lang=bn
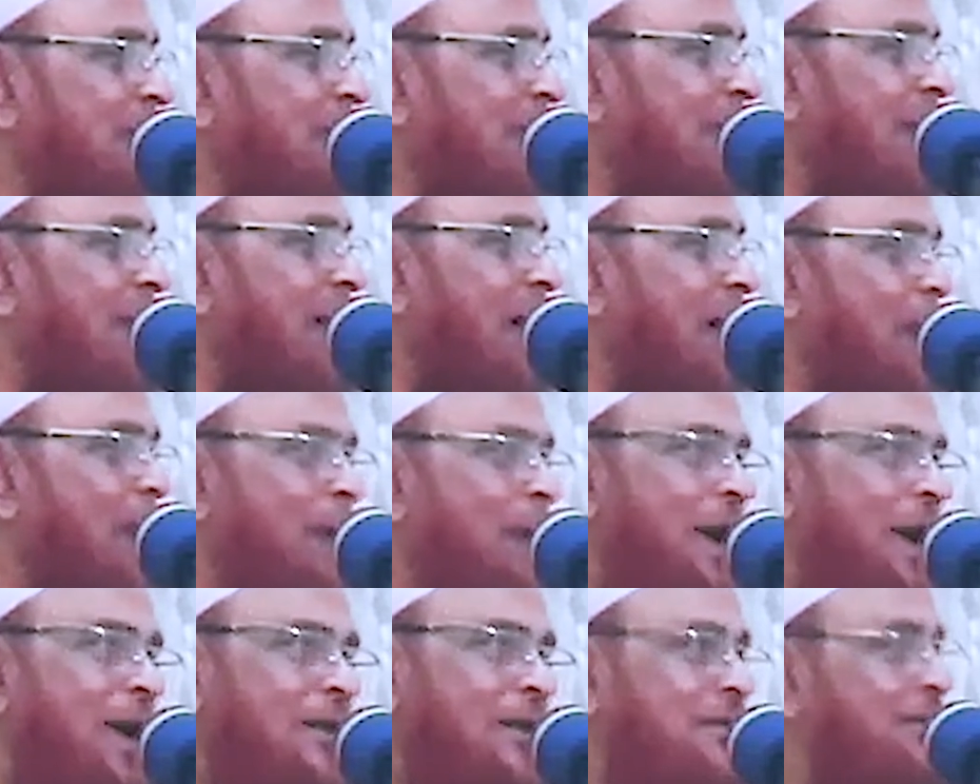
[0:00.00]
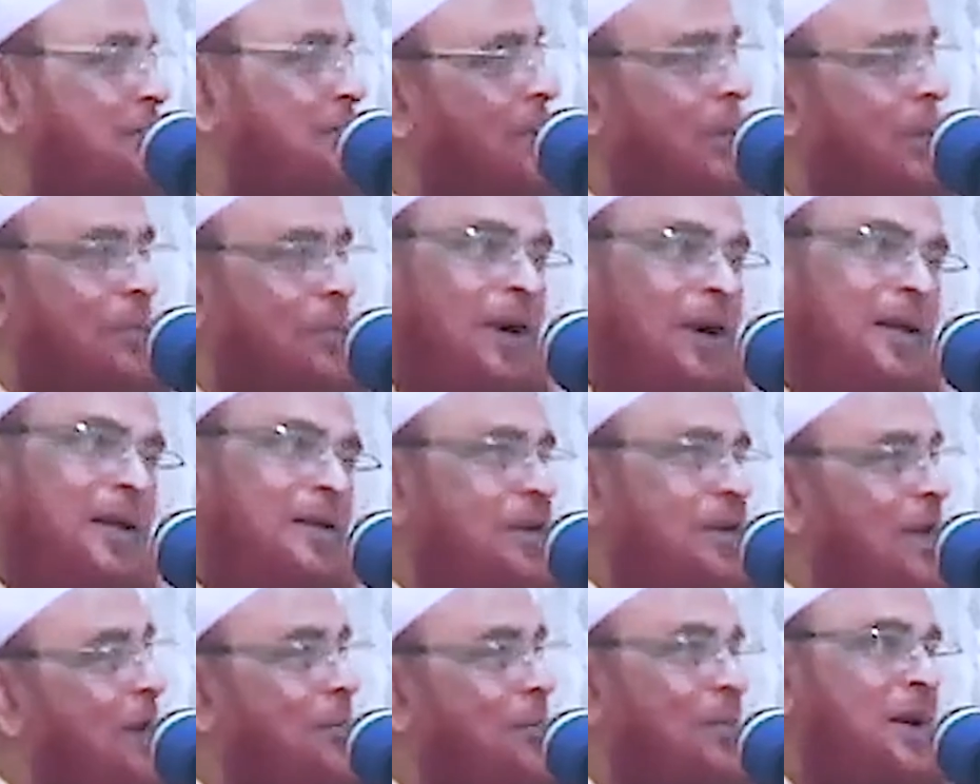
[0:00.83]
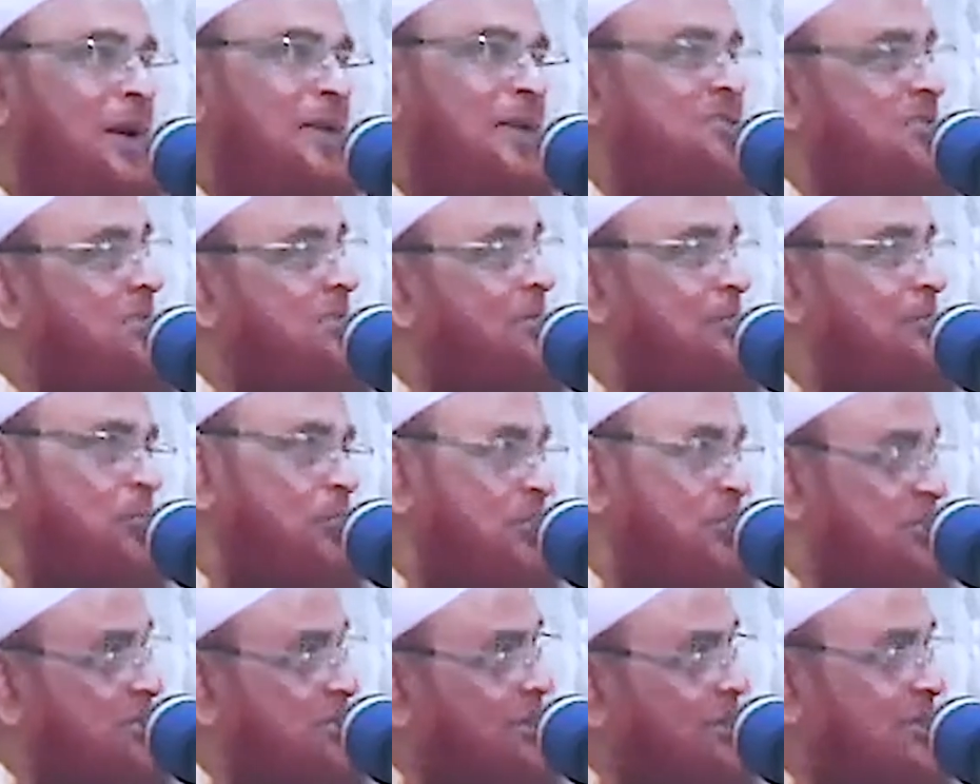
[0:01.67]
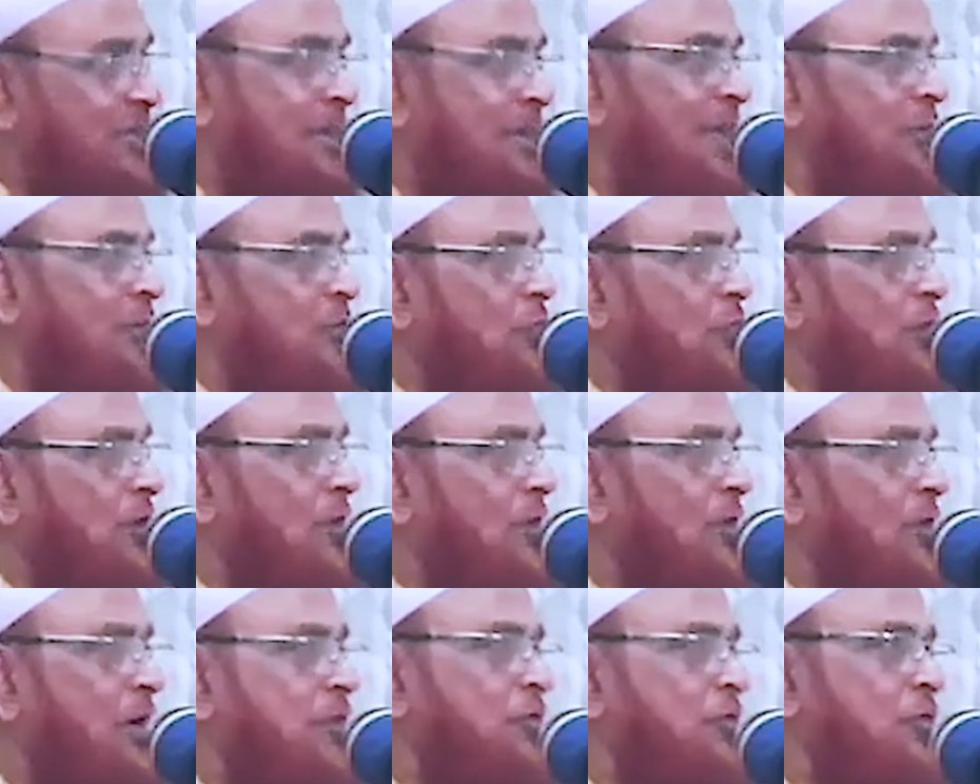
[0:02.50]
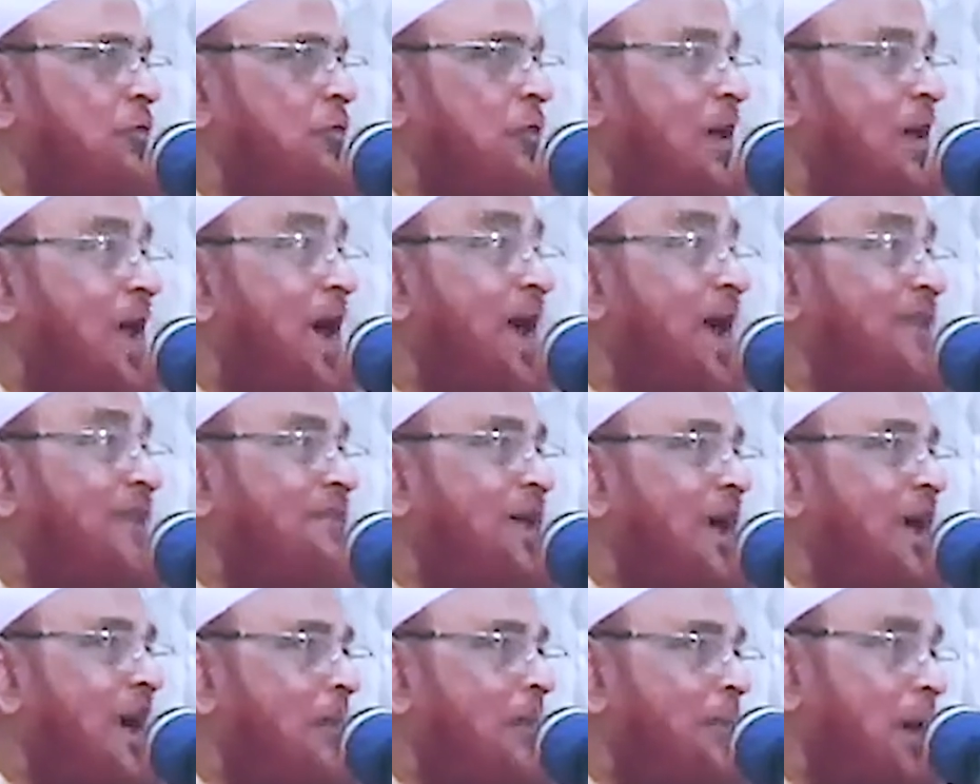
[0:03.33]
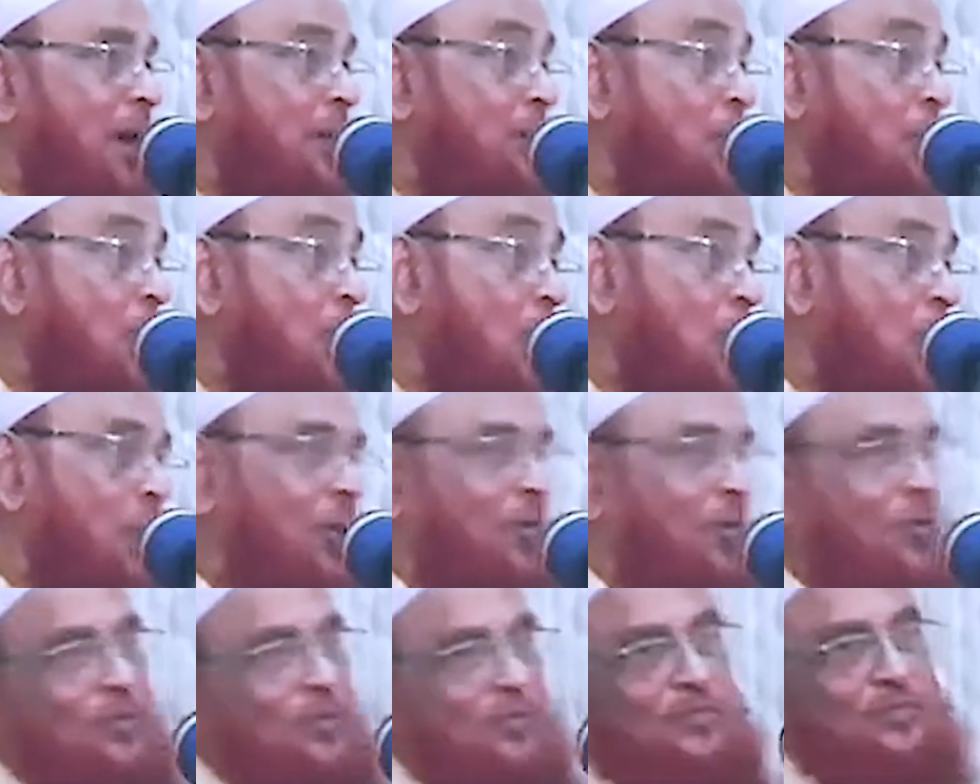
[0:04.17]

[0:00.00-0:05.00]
দিতে পারে আমার আমার আমার সিদ্ধান্ত নেওয়ার জন্য রাজা আমার মন